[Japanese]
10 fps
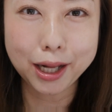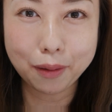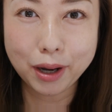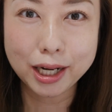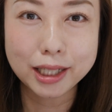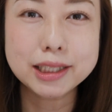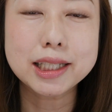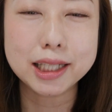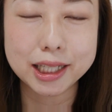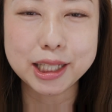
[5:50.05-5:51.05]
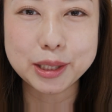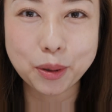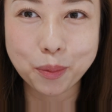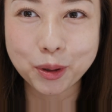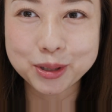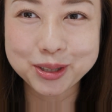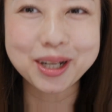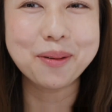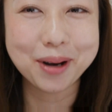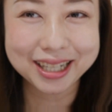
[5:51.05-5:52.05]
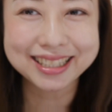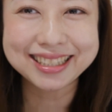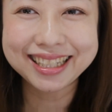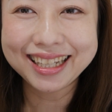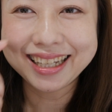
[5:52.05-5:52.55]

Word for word: 可愛らしい印象も作れます。